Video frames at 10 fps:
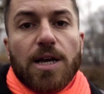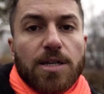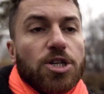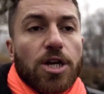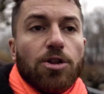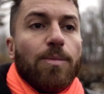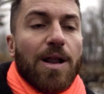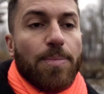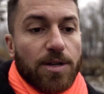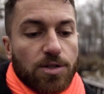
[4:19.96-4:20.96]

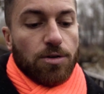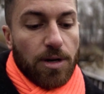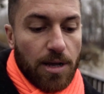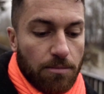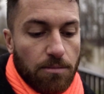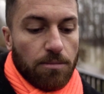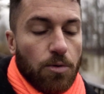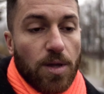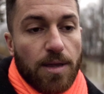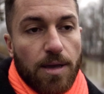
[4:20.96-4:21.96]
600.000 persone,
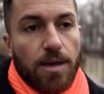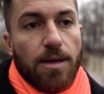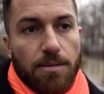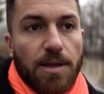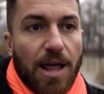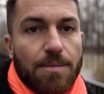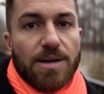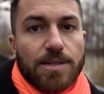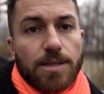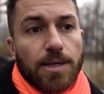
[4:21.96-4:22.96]
quindi direi
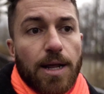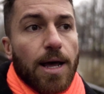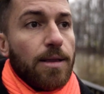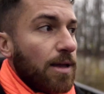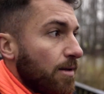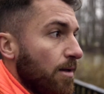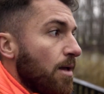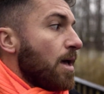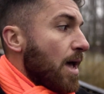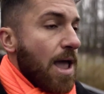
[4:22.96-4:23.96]
abbastanza
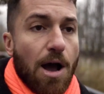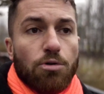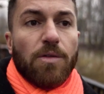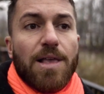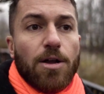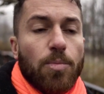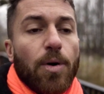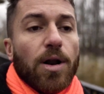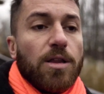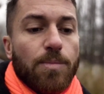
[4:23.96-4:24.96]
grande e ha uno degli
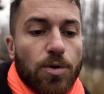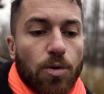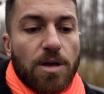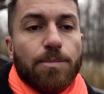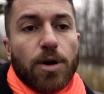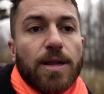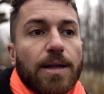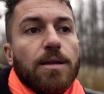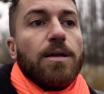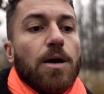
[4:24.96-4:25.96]
aeroporti più
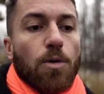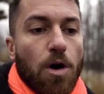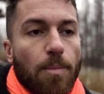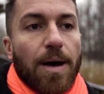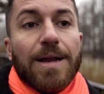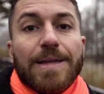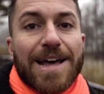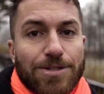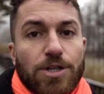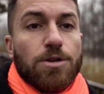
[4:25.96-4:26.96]
importanti d'Europa, il
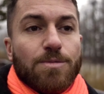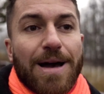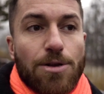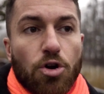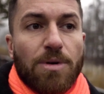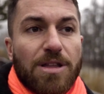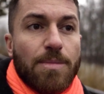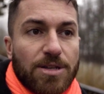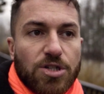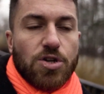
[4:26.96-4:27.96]
terzo se non sbaglio come
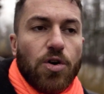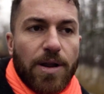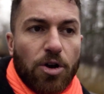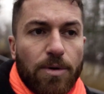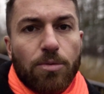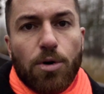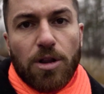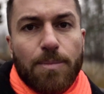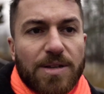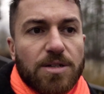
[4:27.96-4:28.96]
dimensione, come numero
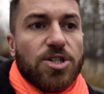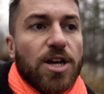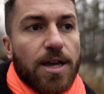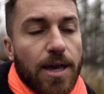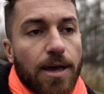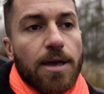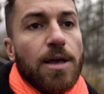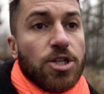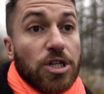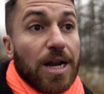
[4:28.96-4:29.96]
di passeggeri che
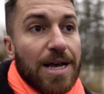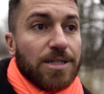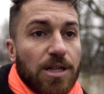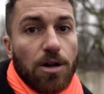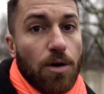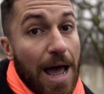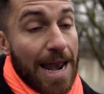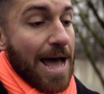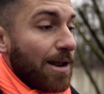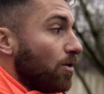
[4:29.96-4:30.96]
ci transitano
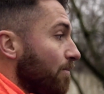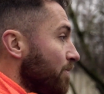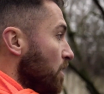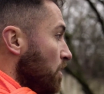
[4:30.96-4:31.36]
all'anno.